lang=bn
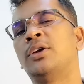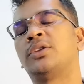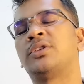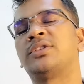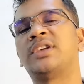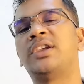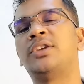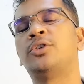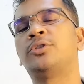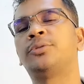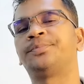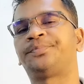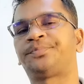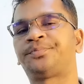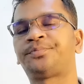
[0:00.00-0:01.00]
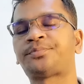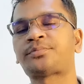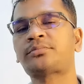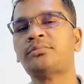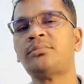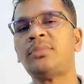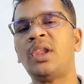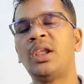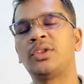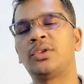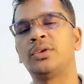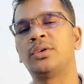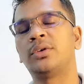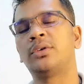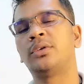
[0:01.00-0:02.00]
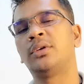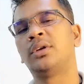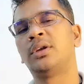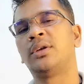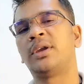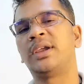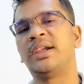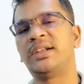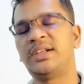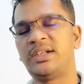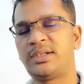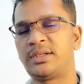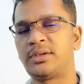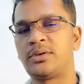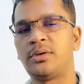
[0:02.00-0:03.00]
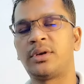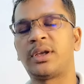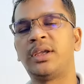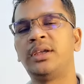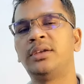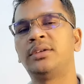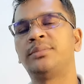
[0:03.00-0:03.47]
তো যাই হোক তো এডিট করে